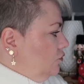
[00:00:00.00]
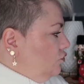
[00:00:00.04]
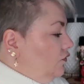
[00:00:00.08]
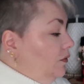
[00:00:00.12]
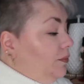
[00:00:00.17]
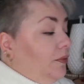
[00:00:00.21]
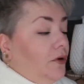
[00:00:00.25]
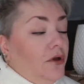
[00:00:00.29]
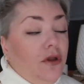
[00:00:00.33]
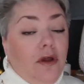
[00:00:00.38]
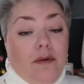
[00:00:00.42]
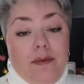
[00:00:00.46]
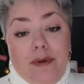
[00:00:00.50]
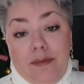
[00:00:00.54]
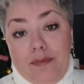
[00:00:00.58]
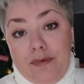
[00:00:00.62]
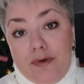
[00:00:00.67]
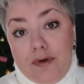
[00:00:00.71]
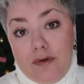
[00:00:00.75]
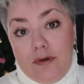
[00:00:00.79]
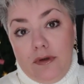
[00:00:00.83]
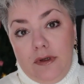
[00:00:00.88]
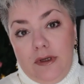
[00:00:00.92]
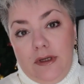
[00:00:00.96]
je vais prendre en même
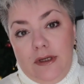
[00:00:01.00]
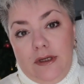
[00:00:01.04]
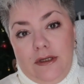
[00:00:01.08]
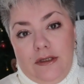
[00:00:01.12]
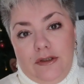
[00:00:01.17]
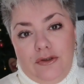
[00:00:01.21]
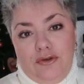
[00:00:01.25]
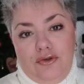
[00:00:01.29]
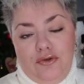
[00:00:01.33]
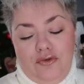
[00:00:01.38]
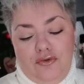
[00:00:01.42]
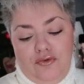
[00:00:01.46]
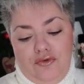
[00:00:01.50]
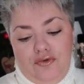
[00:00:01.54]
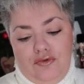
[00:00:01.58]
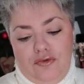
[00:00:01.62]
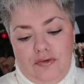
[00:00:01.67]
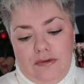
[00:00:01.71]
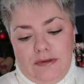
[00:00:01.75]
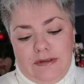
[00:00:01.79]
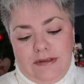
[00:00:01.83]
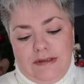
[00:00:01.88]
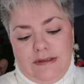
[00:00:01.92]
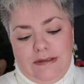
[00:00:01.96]
temps du
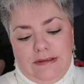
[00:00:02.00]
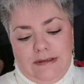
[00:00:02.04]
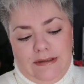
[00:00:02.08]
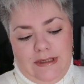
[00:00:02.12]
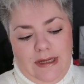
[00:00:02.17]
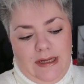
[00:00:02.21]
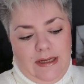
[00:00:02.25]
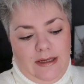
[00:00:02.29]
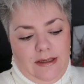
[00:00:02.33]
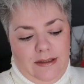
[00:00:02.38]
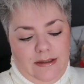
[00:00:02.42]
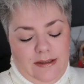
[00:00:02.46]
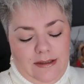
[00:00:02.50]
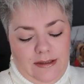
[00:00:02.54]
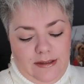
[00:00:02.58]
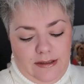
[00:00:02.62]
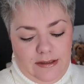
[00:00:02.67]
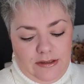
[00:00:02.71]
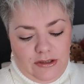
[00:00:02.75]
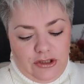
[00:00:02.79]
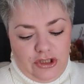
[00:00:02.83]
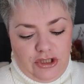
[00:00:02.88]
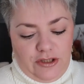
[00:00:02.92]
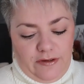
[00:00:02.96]
coup oh,
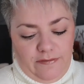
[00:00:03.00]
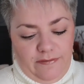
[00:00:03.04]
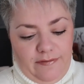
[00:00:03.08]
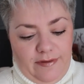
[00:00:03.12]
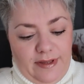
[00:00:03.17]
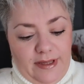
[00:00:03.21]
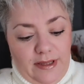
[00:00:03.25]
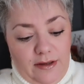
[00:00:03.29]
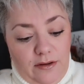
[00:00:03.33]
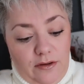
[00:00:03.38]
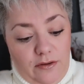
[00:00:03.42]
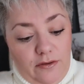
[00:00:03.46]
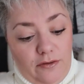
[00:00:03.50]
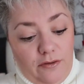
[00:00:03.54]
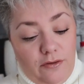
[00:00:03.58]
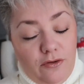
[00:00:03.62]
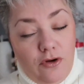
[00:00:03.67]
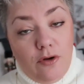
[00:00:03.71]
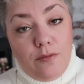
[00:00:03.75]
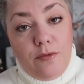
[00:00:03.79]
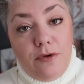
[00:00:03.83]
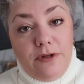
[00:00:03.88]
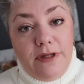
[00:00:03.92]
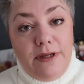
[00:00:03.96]
j'avais euh,
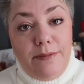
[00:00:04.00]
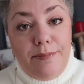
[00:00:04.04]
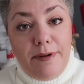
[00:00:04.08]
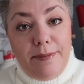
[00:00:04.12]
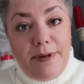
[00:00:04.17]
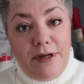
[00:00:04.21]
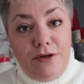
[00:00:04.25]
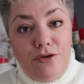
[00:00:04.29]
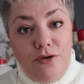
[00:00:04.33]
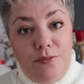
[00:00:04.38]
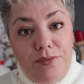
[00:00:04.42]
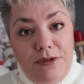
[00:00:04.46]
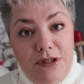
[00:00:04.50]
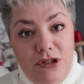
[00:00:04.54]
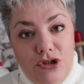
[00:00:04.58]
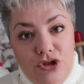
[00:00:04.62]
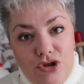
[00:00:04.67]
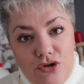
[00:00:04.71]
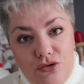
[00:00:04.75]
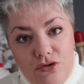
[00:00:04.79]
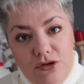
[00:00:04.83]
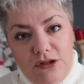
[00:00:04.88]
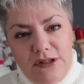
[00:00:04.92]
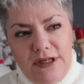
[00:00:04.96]
commandé pas mal de petites
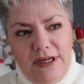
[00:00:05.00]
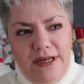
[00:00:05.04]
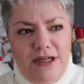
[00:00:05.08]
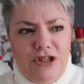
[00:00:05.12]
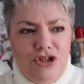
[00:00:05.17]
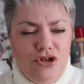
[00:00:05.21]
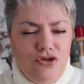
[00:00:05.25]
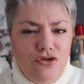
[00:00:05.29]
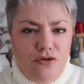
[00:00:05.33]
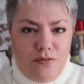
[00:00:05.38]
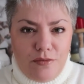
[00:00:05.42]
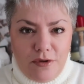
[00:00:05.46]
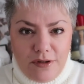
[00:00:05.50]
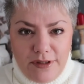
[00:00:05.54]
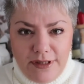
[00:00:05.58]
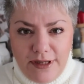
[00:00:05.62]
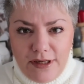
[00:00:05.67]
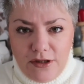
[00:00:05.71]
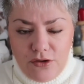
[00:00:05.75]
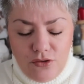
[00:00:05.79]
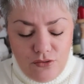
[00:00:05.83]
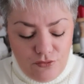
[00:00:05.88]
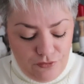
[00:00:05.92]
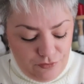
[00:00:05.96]
choses et là j'ai commandé
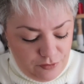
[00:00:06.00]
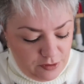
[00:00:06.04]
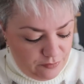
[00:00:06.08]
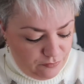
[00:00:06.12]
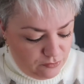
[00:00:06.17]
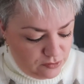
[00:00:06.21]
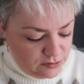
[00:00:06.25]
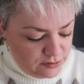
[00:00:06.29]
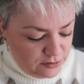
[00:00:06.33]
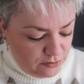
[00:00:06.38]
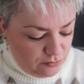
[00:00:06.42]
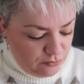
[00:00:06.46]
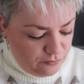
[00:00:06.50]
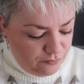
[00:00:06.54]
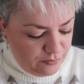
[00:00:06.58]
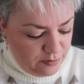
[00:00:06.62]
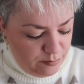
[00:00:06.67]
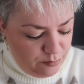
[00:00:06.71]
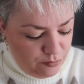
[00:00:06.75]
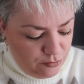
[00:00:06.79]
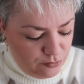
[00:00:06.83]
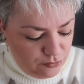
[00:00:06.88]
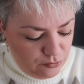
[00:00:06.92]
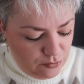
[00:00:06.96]
un coffret faisant un
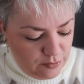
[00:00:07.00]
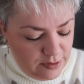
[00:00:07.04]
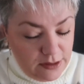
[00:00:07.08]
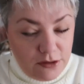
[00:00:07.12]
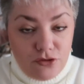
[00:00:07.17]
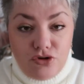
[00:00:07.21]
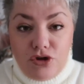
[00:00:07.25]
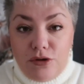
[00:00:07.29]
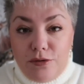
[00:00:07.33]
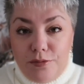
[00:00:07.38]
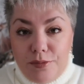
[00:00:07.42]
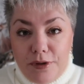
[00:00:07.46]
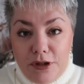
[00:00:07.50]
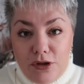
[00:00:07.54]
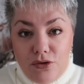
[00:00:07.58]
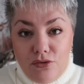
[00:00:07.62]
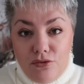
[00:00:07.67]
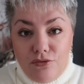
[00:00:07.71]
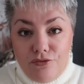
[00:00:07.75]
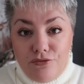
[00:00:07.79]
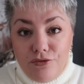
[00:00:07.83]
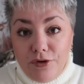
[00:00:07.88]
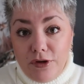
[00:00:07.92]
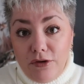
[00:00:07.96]
coffret pour Noël j'ai pris le
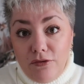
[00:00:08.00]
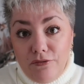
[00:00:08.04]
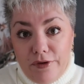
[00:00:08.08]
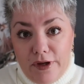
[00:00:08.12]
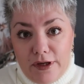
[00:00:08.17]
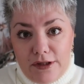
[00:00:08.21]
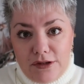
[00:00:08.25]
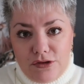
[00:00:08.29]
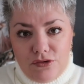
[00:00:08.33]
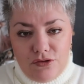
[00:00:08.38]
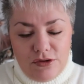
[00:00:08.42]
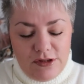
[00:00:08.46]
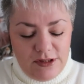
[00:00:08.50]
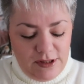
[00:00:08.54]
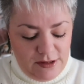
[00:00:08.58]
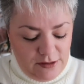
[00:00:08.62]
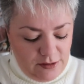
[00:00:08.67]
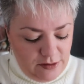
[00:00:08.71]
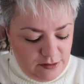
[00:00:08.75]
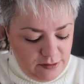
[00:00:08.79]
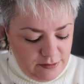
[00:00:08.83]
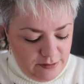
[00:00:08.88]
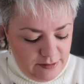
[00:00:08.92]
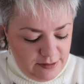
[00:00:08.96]
coffret on verra ce que ça
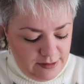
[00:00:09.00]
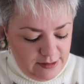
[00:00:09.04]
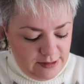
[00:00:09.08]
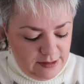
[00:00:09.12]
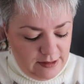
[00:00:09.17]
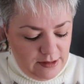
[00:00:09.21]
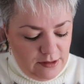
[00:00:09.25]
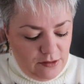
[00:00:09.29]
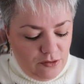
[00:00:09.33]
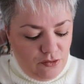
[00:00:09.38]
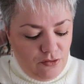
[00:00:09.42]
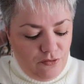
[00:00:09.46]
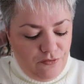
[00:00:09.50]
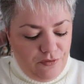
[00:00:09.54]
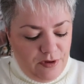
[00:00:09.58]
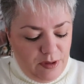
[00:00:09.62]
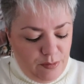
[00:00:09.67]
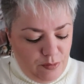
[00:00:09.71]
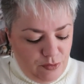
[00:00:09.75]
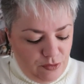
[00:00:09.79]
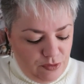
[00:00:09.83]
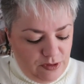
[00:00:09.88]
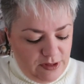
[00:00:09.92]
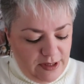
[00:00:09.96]
donne
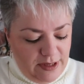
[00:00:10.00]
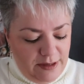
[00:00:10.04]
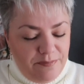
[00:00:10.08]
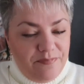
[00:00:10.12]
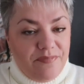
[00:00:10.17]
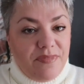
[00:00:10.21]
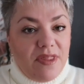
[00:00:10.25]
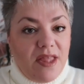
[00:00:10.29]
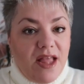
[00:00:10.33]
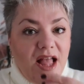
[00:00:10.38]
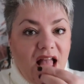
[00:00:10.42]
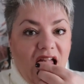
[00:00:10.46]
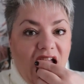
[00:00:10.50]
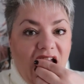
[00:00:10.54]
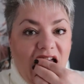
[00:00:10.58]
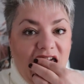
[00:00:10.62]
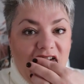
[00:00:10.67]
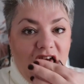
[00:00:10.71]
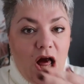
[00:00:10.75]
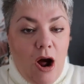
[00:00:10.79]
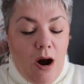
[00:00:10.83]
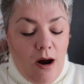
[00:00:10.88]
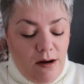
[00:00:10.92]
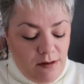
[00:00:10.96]
coffret beauté
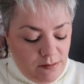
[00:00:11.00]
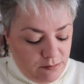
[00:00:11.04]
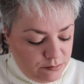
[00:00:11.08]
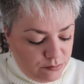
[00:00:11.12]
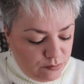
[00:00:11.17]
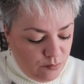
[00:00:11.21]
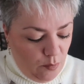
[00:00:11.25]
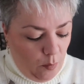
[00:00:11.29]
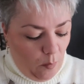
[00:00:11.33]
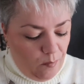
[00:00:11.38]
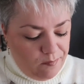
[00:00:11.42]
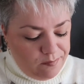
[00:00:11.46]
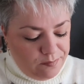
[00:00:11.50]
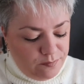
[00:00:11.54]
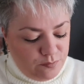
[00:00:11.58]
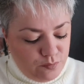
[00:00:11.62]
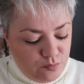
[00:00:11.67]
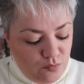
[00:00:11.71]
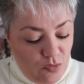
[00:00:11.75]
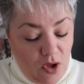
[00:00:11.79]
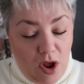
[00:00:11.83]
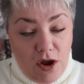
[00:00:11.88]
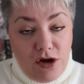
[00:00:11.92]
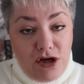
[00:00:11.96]
hmm.
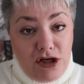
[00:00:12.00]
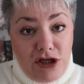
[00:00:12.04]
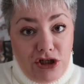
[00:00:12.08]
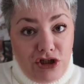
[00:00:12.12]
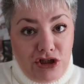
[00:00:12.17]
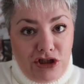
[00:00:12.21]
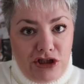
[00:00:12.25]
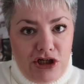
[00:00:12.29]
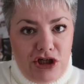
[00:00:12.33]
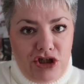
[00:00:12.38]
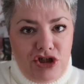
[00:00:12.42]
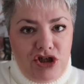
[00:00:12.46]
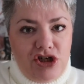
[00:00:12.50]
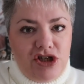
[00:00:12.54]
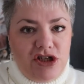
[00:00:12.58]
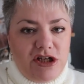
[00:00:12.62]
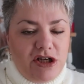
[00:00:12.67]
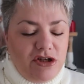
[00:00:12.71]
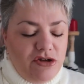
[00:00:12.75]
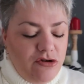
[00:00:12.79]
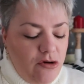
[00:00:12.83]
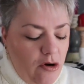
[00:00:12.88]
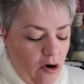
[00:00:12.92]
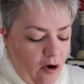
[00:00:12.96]
alors ceux là je les
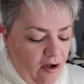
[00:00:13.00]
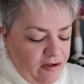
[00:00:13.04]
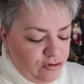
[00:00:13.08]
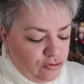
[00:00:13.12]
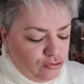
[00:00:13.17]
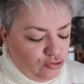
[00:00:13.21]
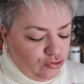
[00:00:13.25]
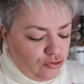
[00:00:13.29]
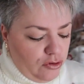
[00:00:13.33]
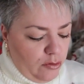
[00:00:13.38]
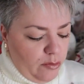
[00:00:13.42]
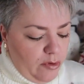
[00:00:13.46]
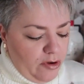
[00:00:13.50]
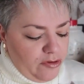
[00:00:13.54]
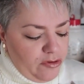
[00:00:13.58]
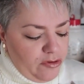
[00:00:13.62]
adore elles sont trop